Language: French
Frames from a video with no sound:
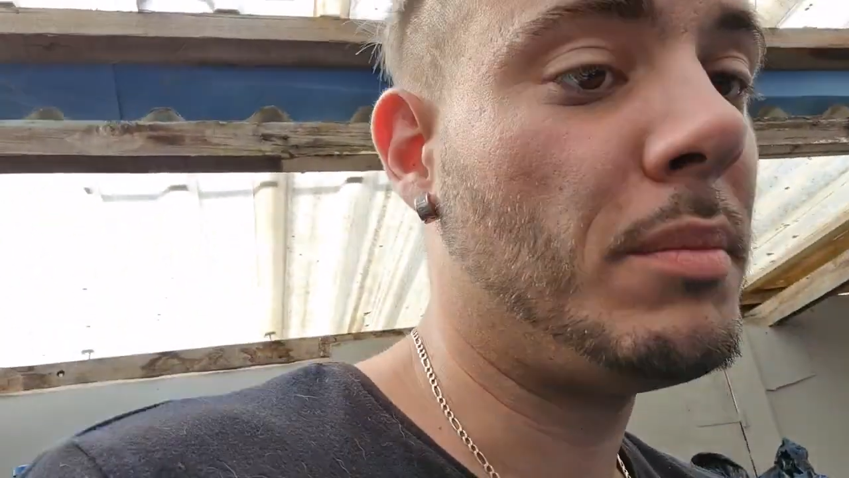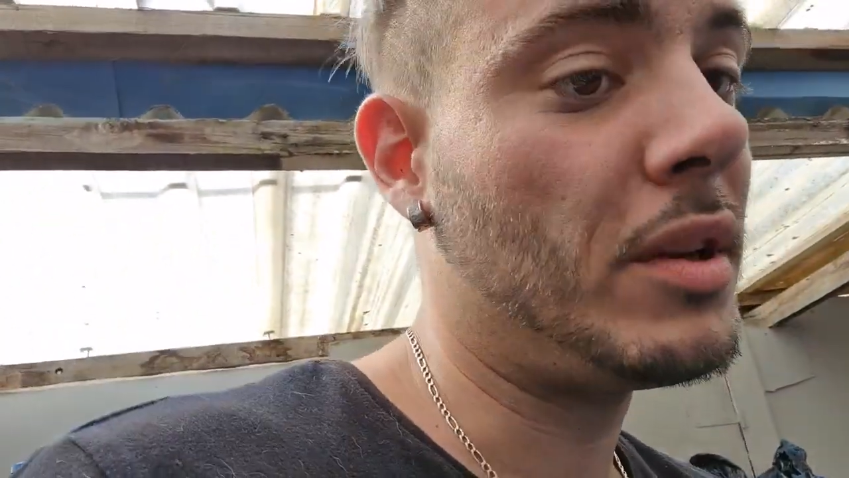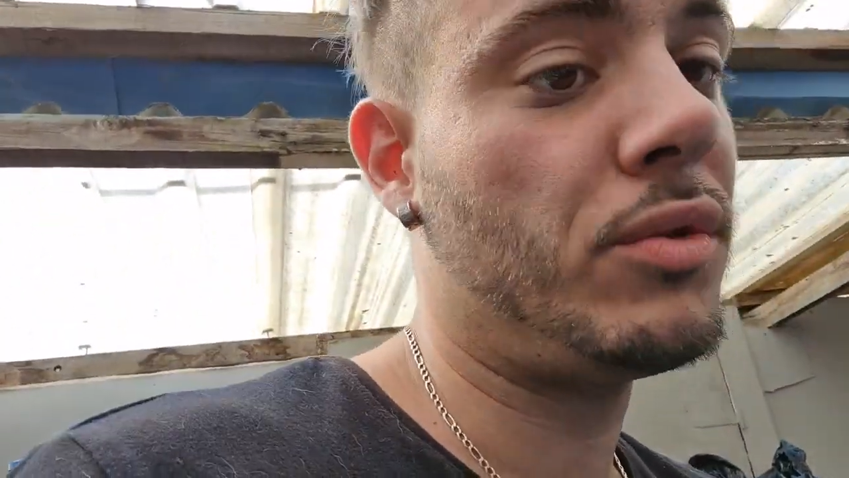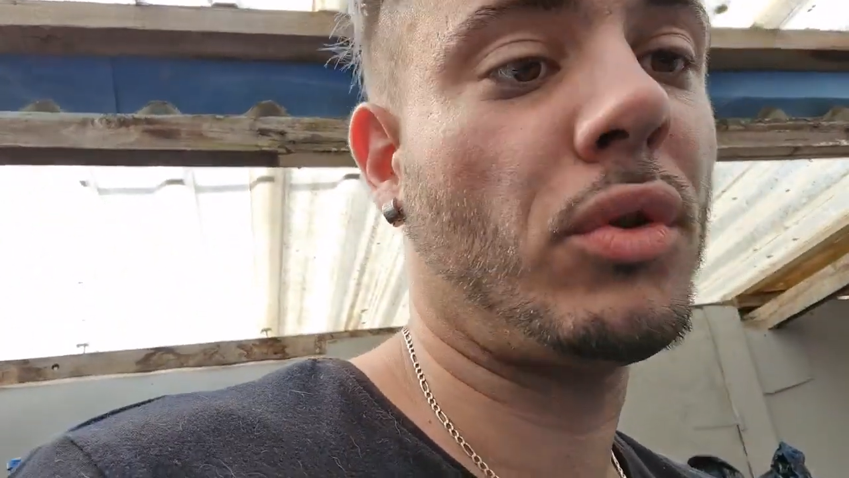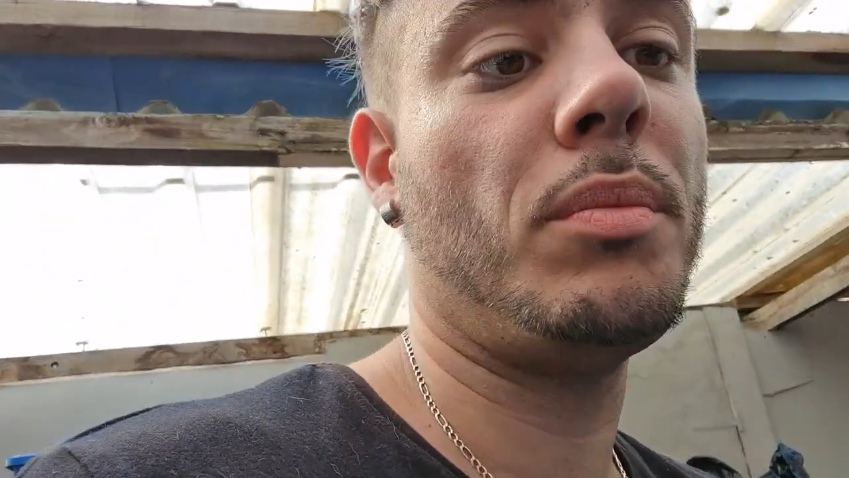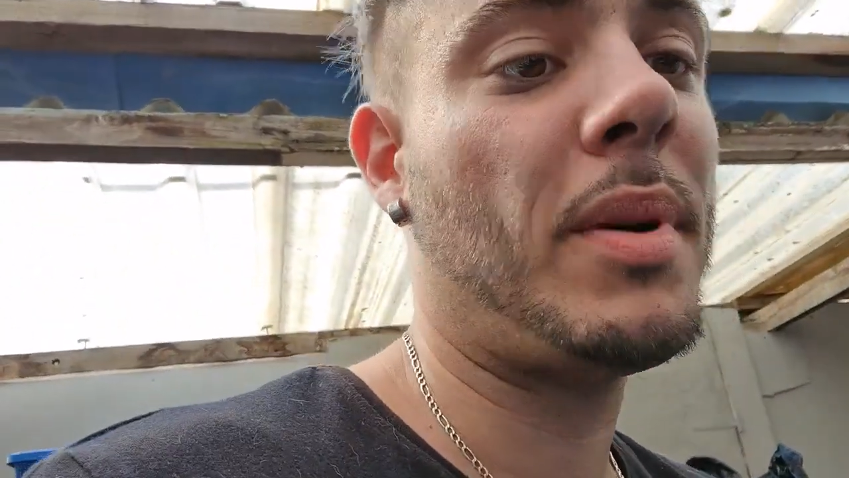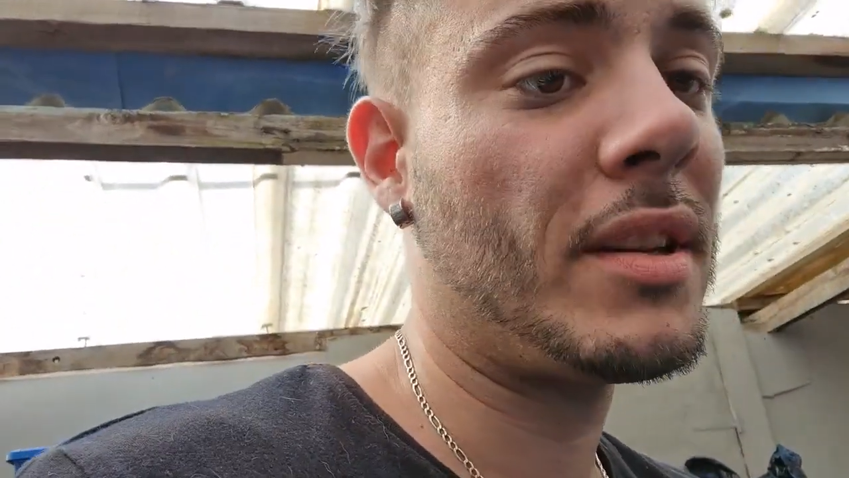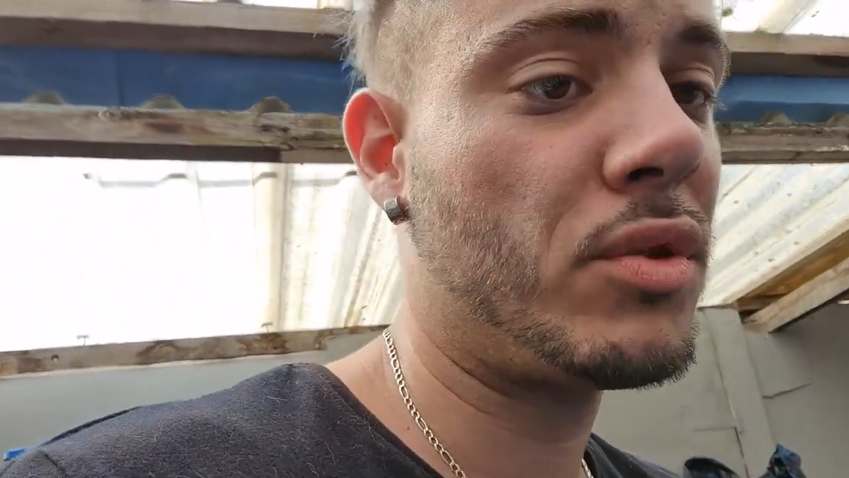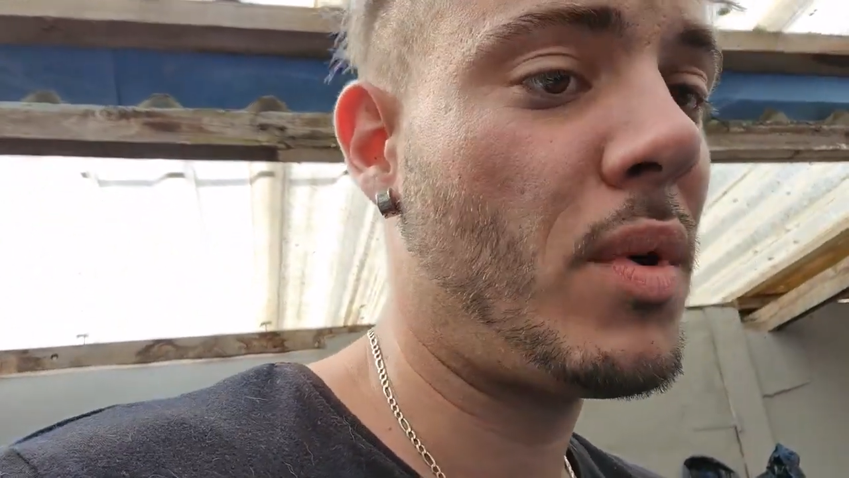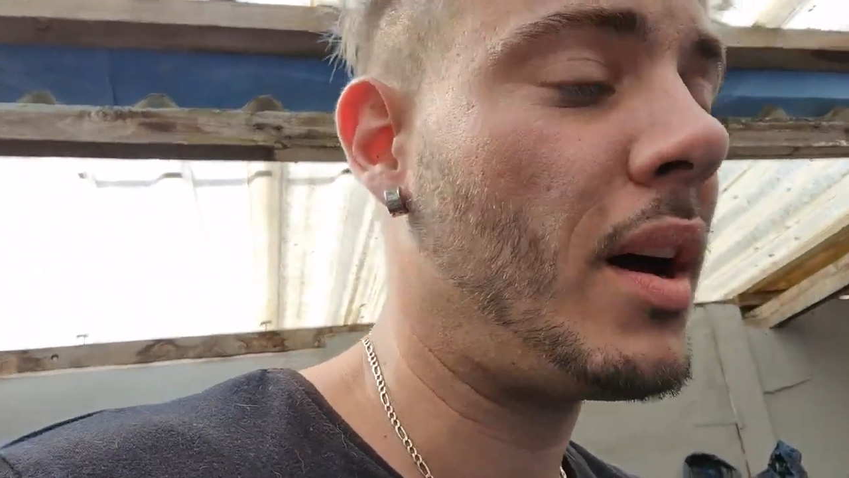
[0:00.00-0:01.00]
dit de mettre sur une
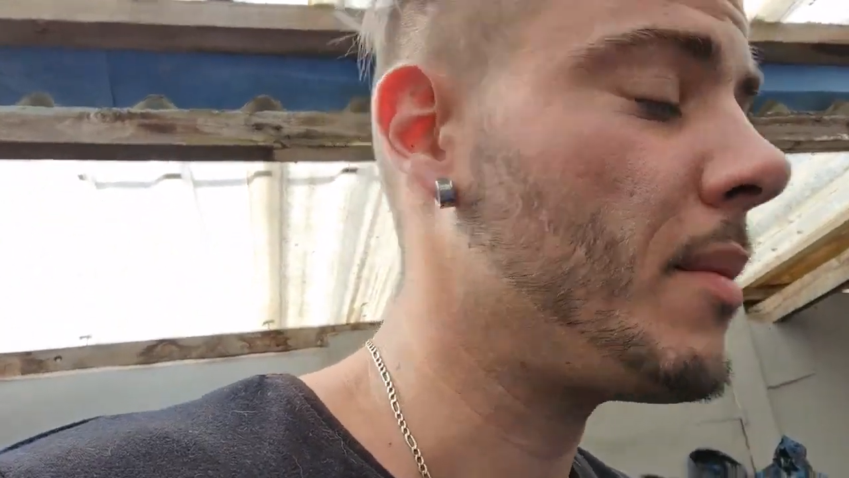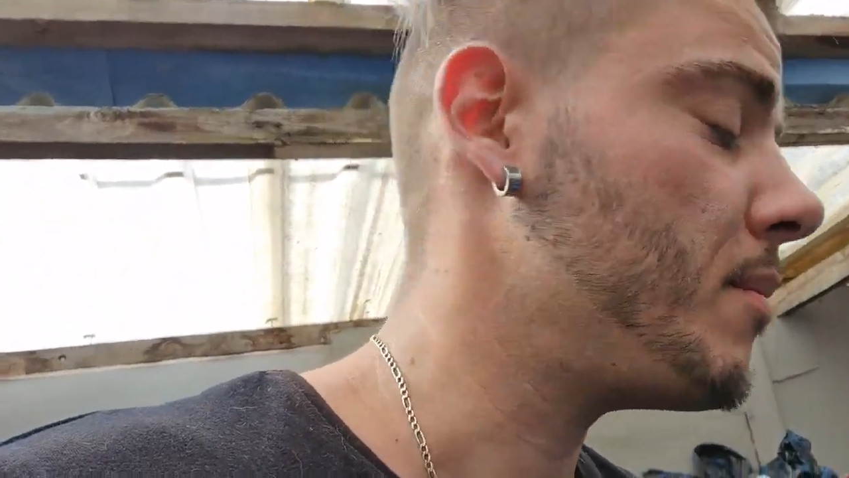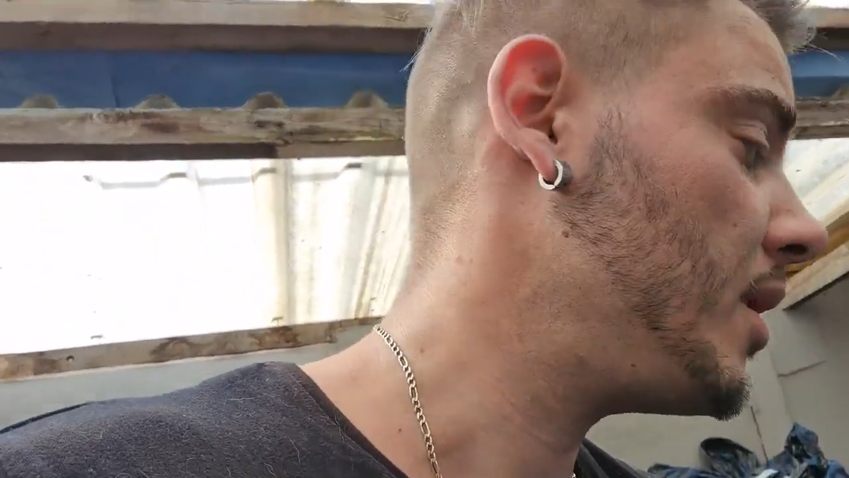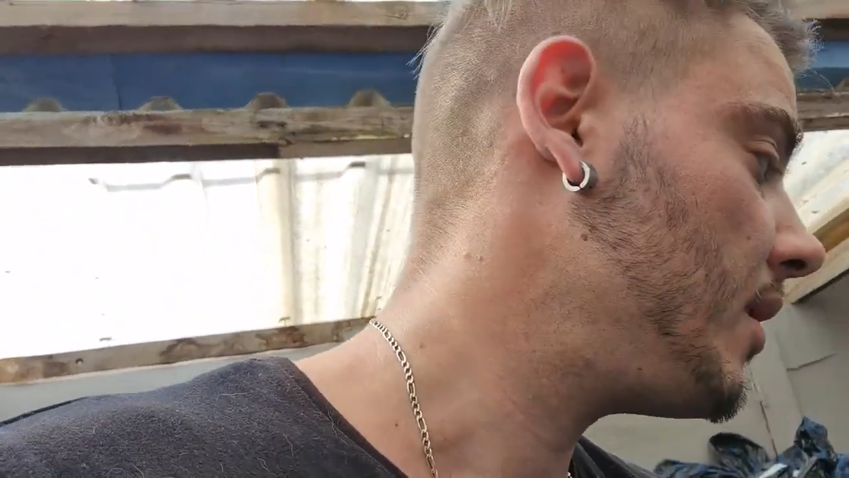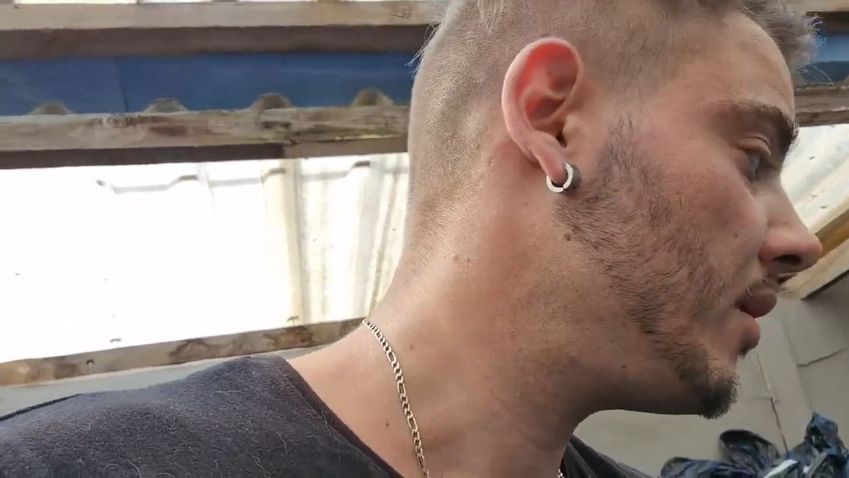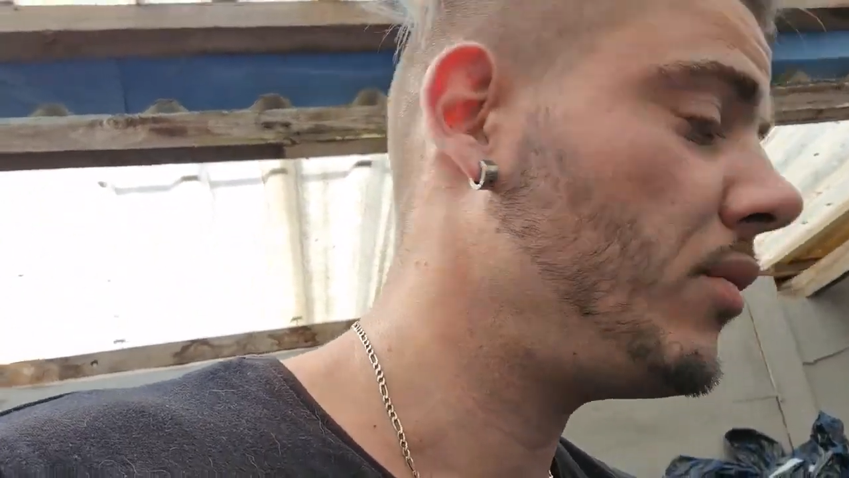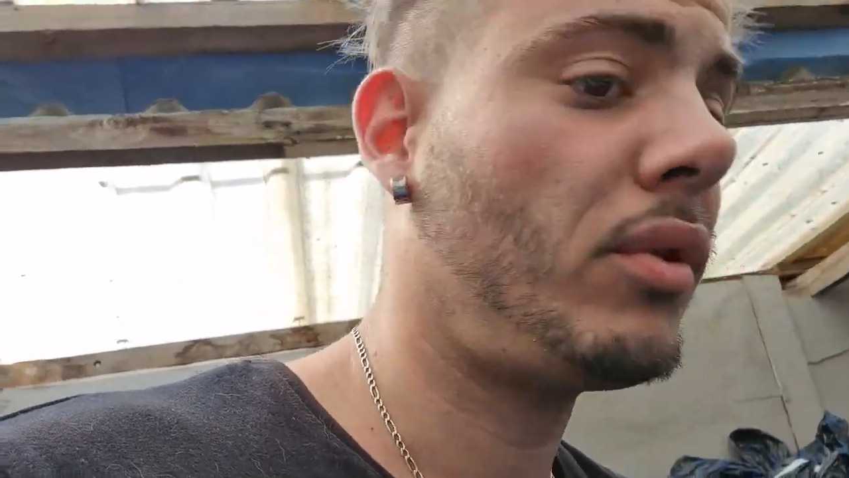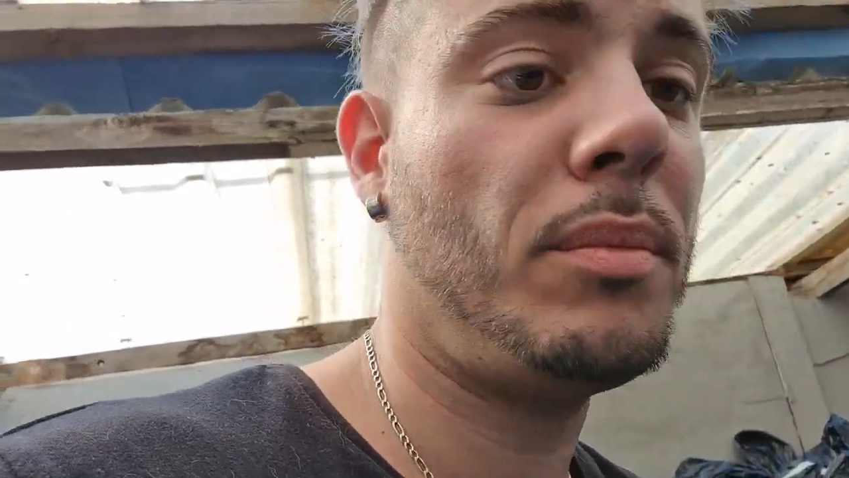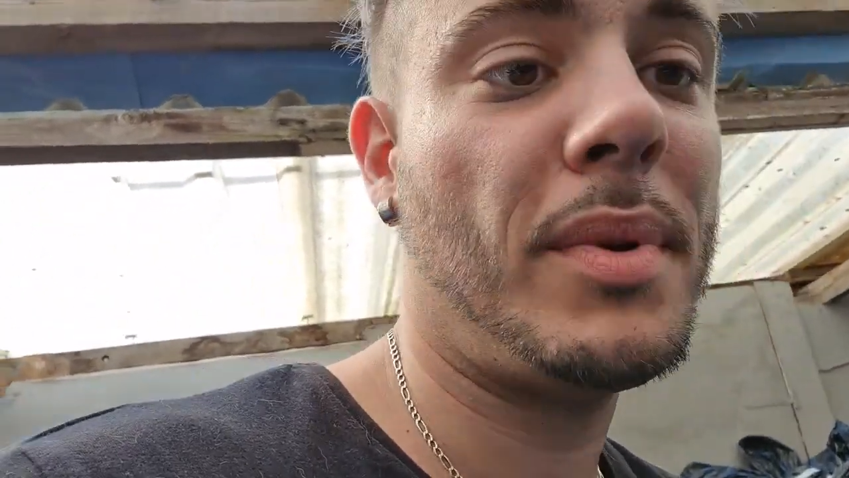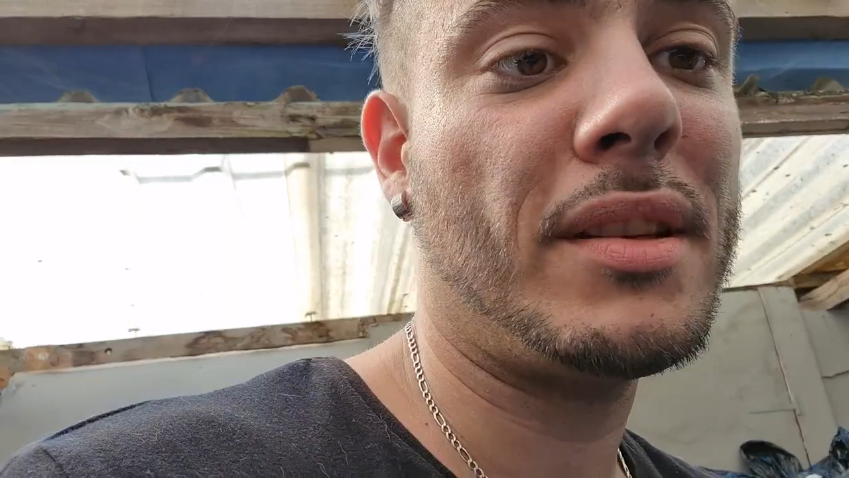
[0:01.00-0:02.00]
base noire, mettez
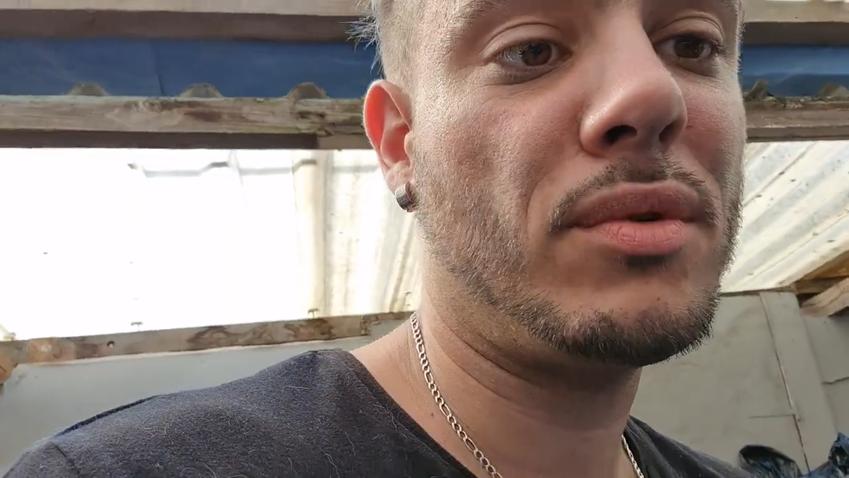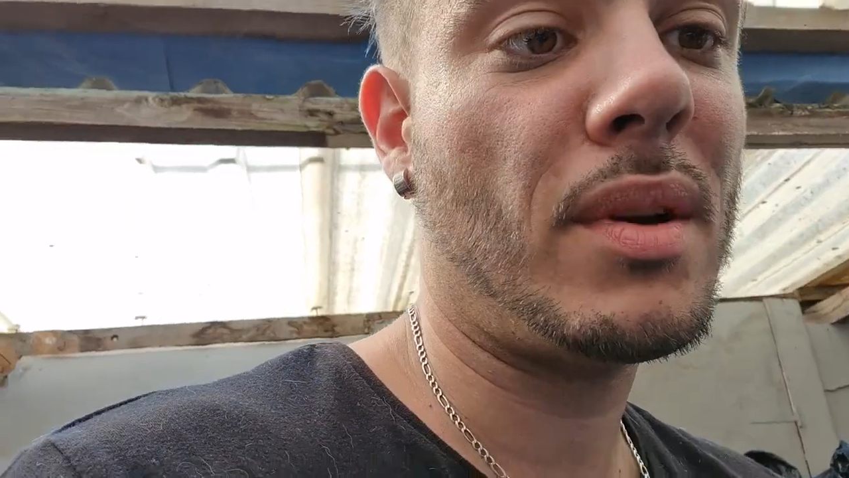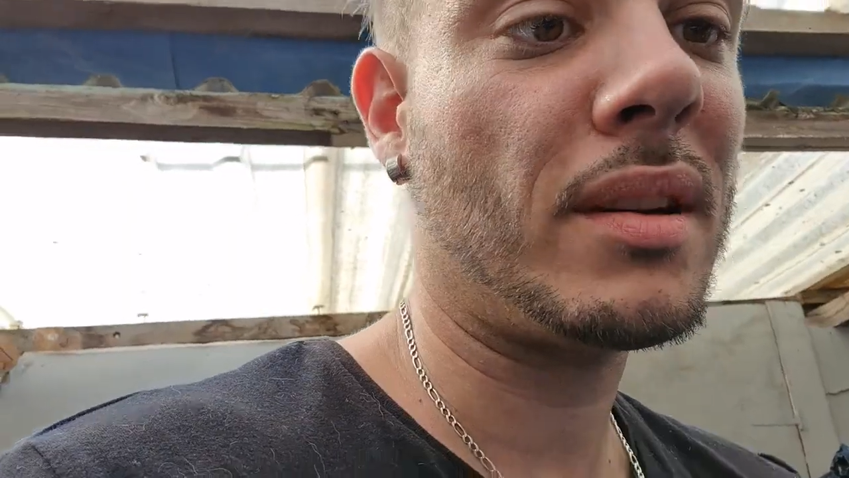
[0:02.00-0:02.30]
sur une base